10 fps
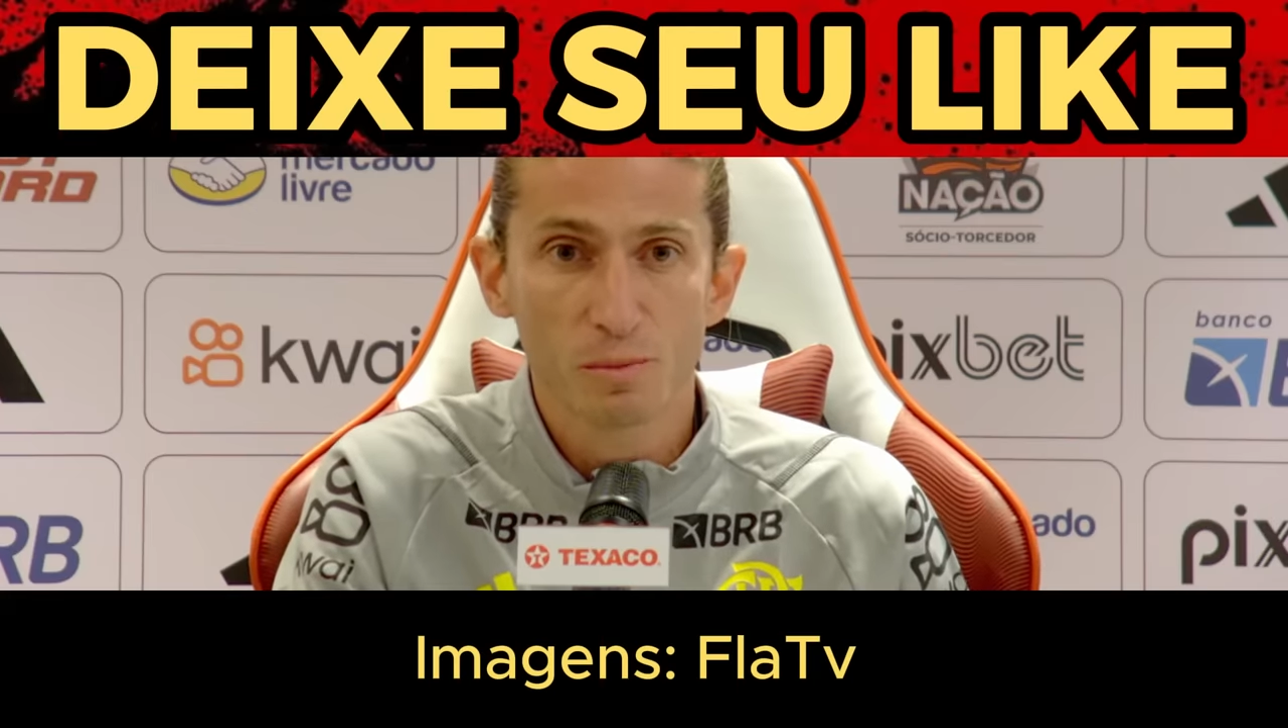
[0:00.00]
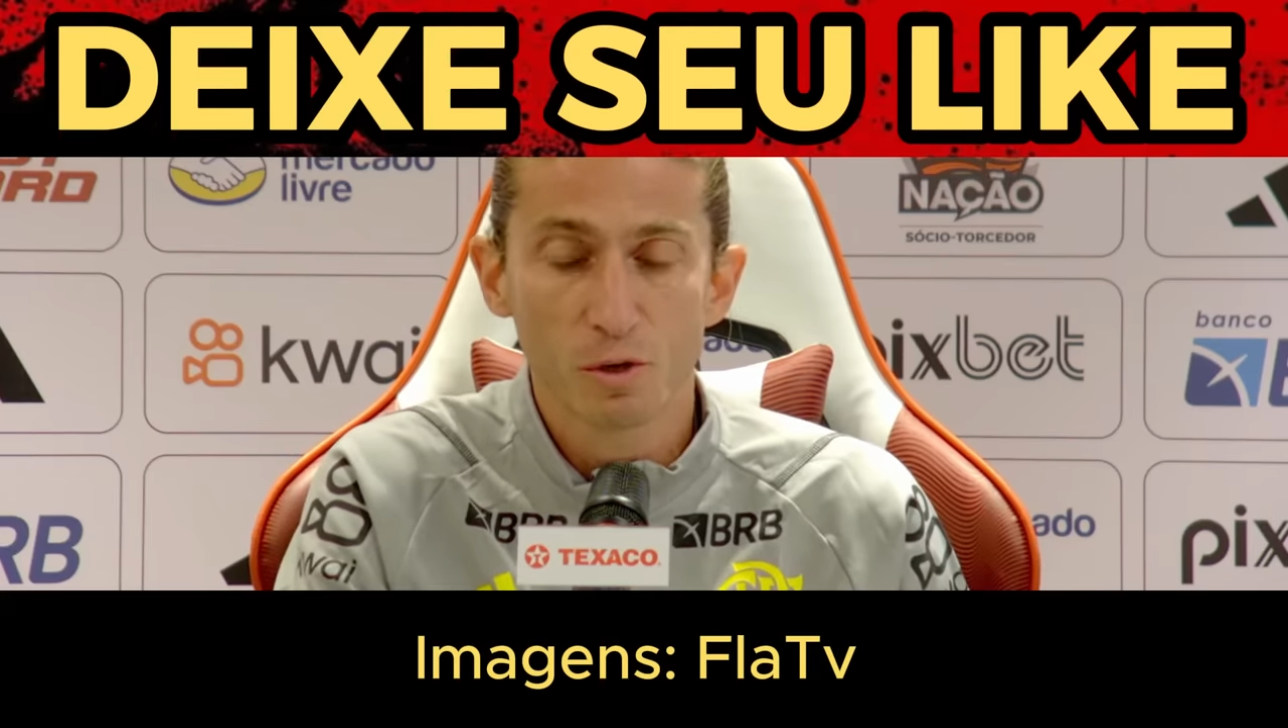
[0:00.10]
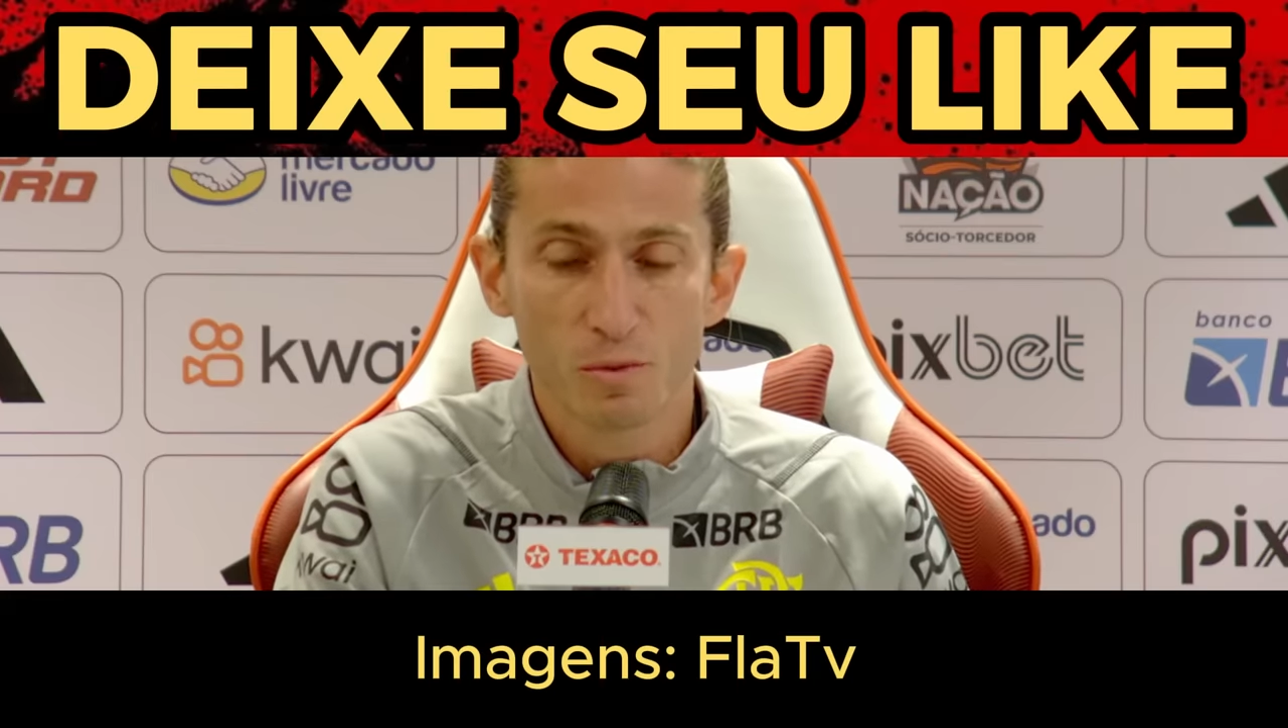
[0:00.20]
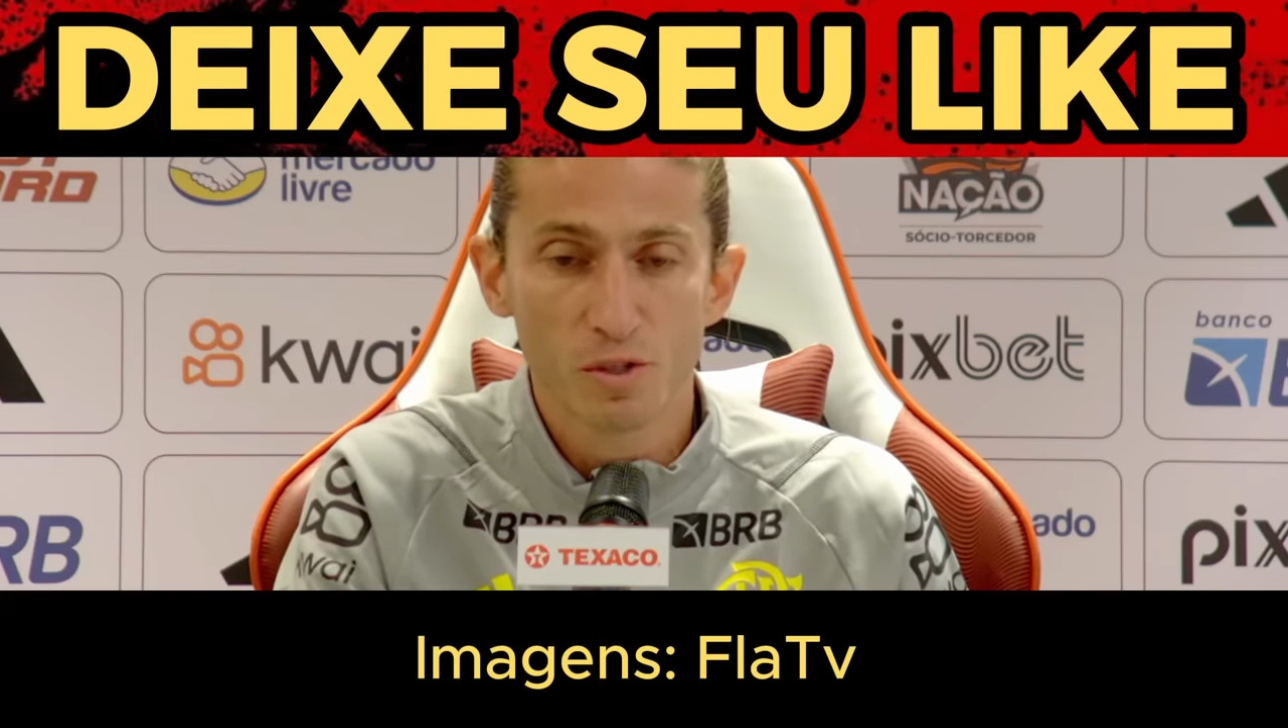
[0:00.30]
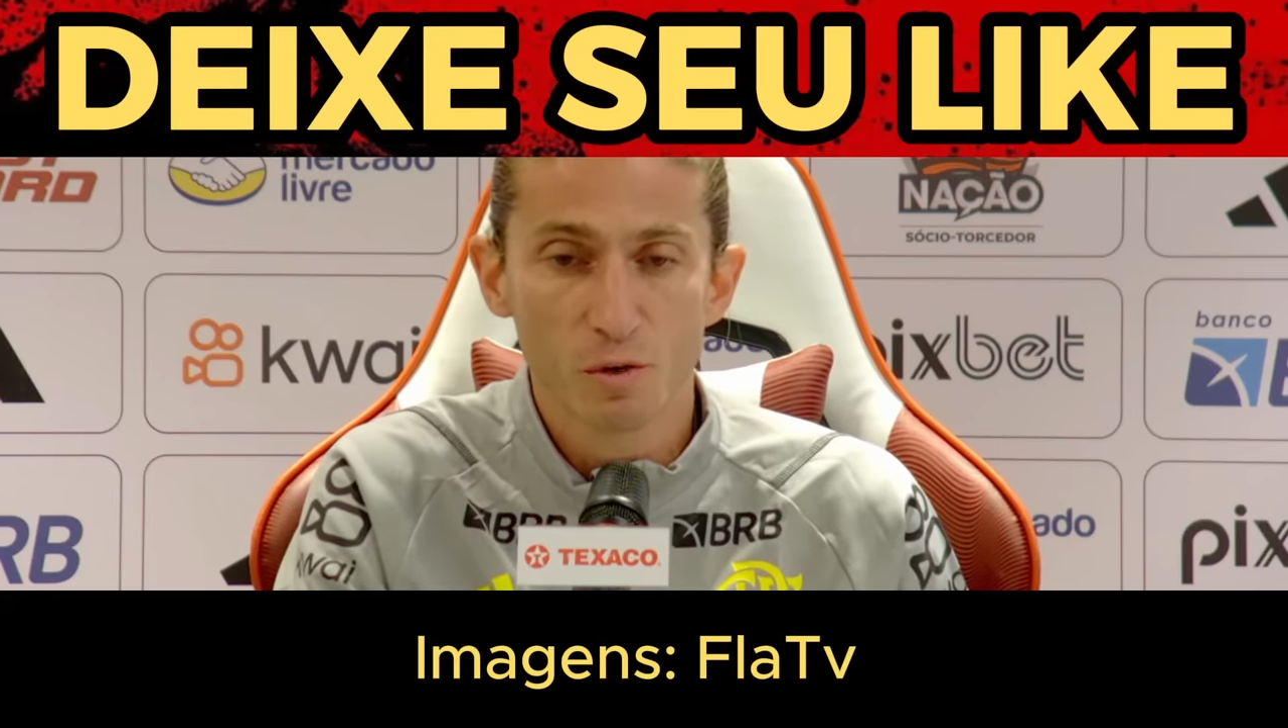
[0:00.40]
na
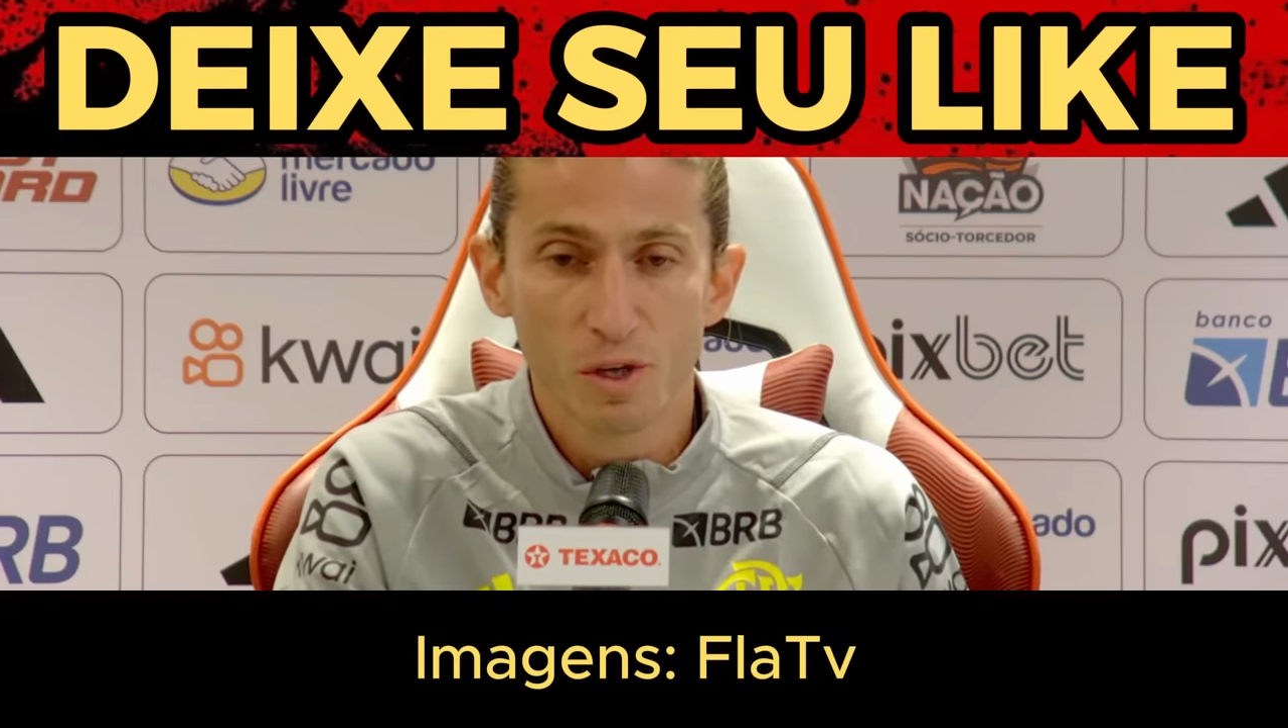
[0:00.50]
minha comissão